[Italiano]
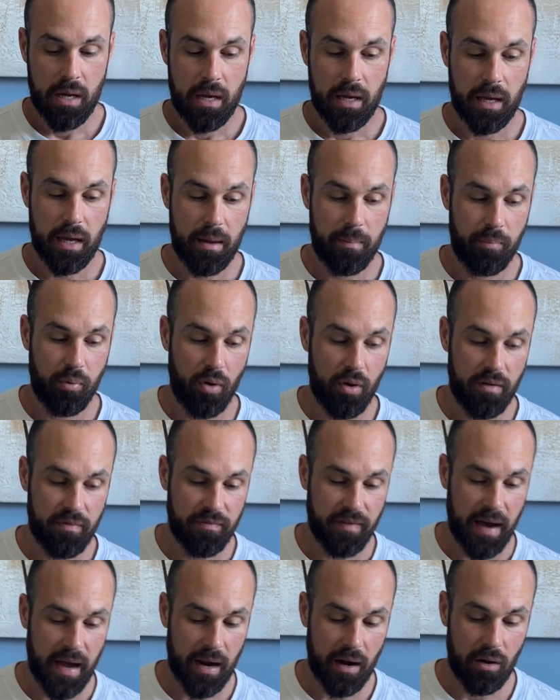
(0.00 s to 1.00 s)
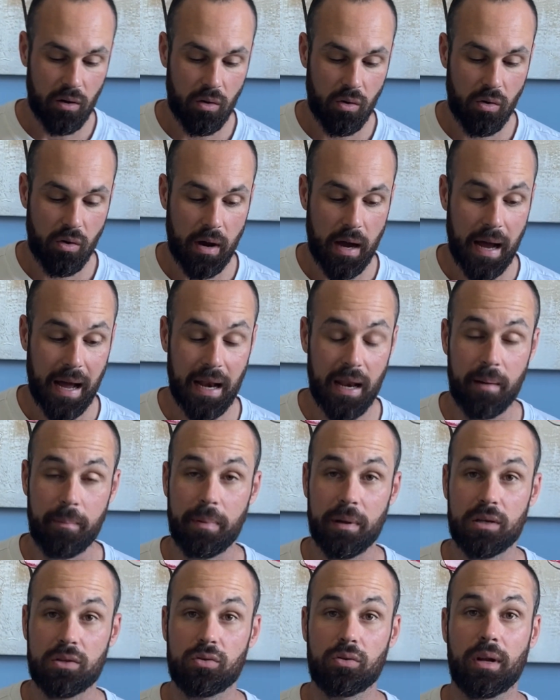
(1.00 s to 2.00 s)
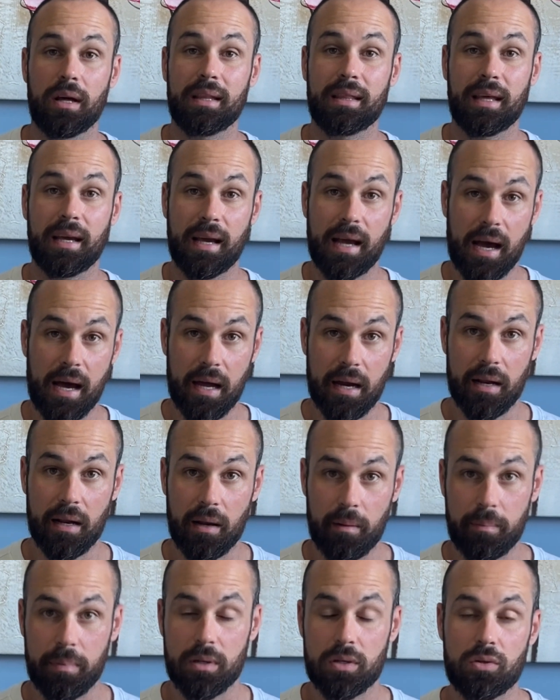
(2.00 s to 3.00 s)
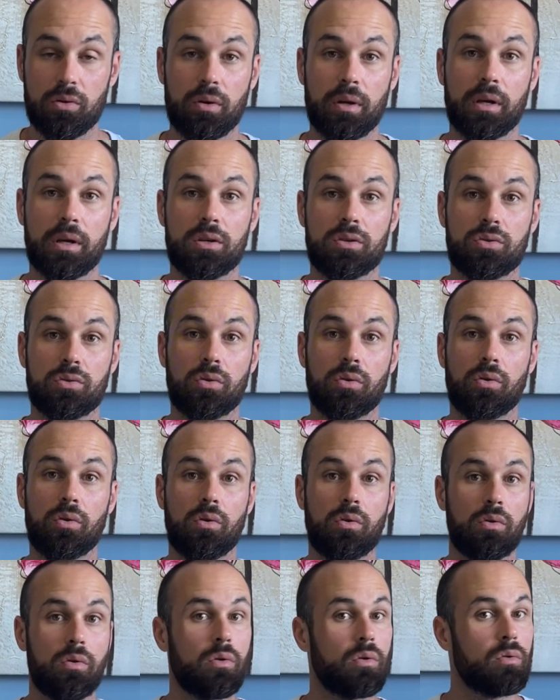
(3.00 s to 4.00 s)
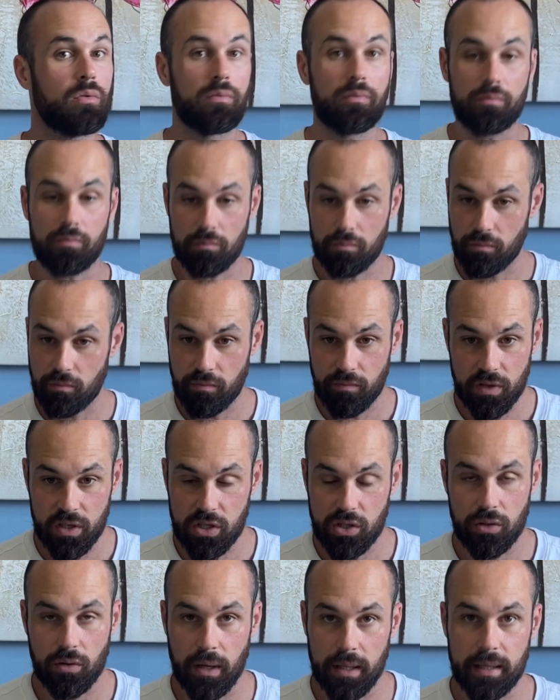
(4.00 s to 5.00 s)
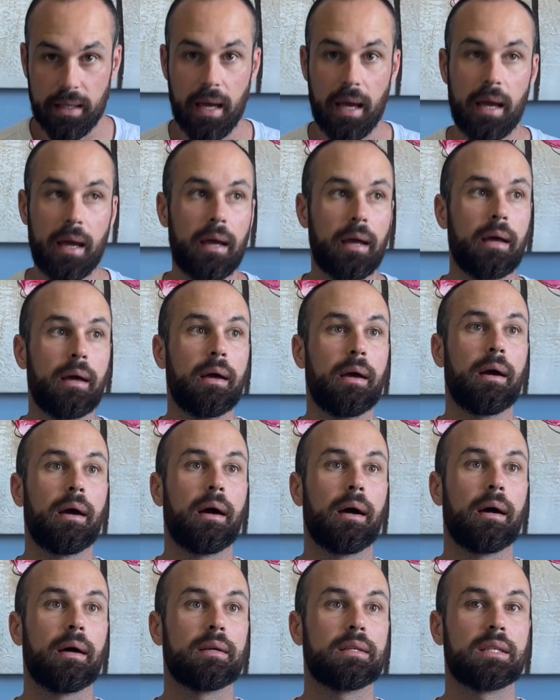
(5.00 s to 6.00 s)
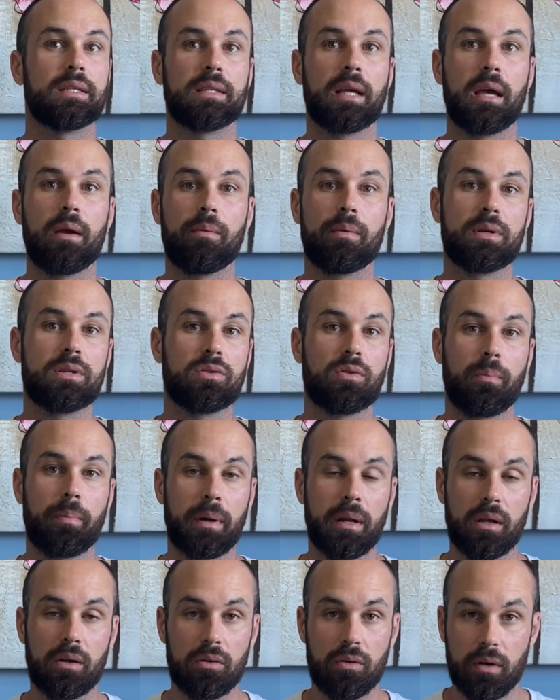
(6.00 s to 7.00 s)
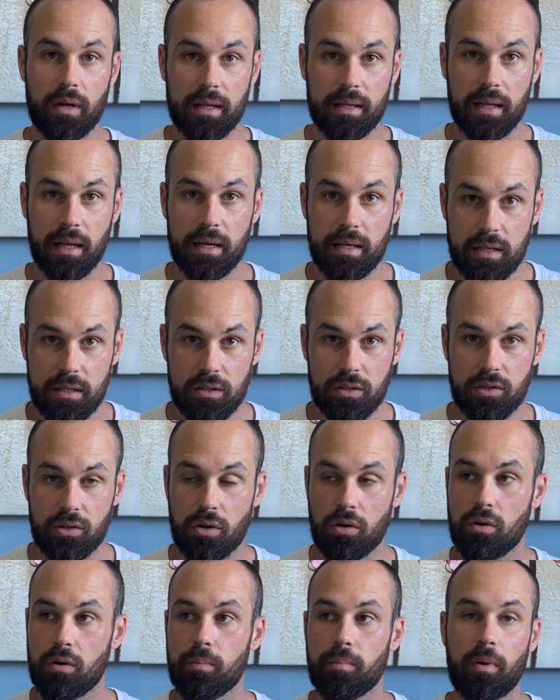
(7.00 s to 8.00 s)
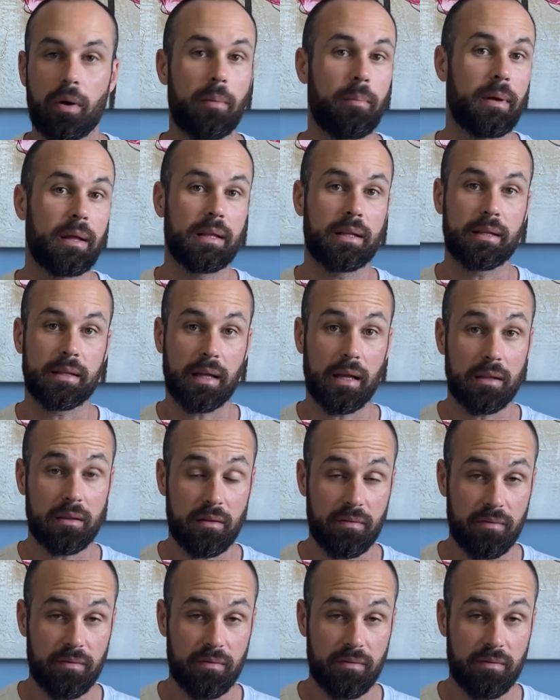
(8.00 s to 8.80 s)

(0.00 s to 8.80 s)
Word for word: che puoi farlo alle persone a te care, alle persone che sono vicino a te, Uh, se sei in questo periodo natalizio, probabilmente tanti